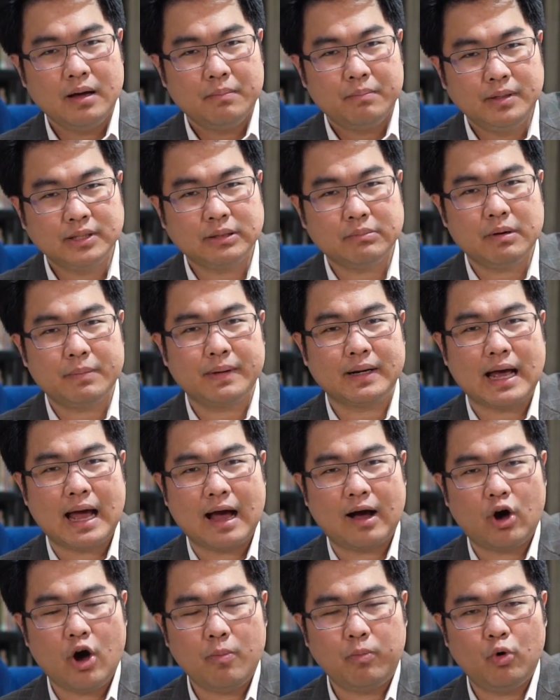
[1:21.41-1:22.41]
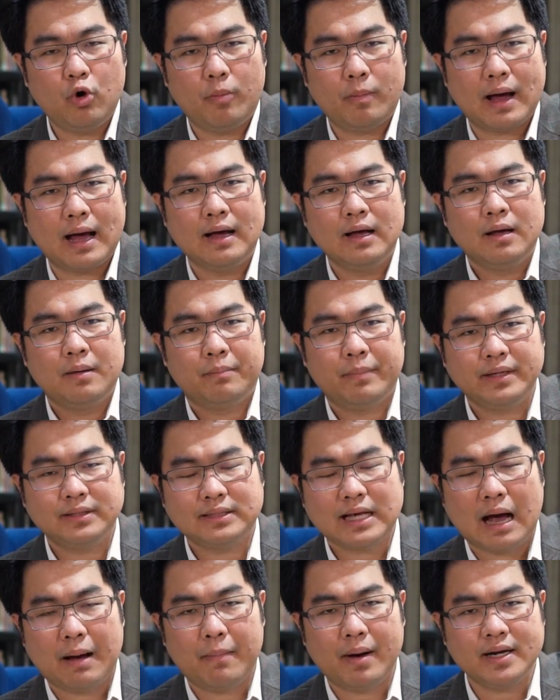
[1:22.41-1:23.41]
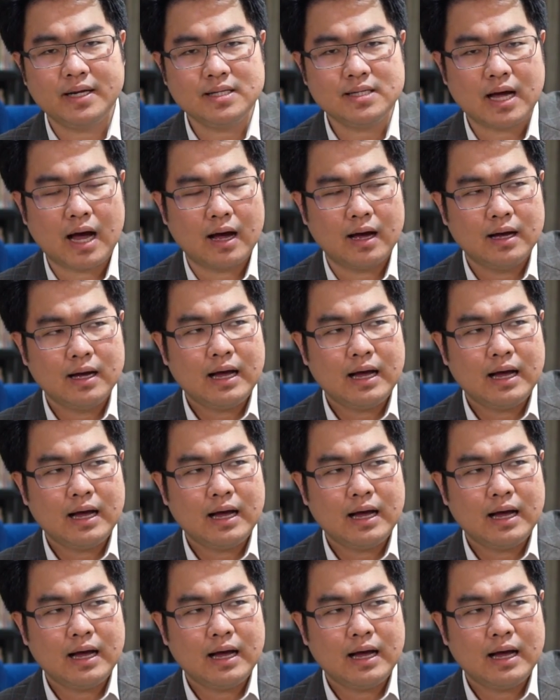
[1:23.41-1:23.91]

เพิ่งจะมีปัญหาครอบครัวมา ไม่สามารถที่จะ